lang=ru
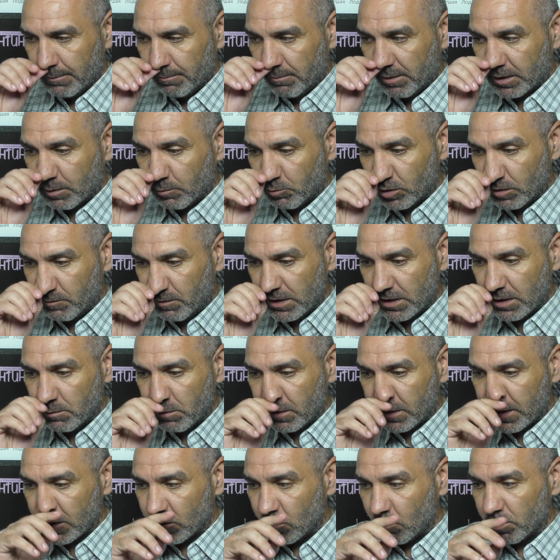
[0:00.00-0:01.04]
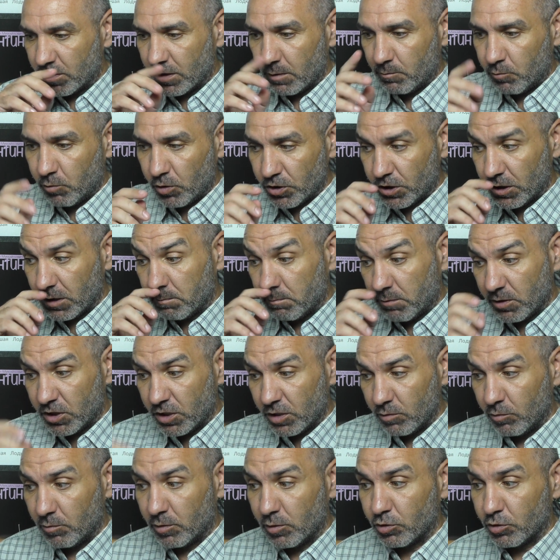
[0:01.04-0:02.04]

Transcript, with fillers: Поэтому давайте мы коснемся почек. Почему?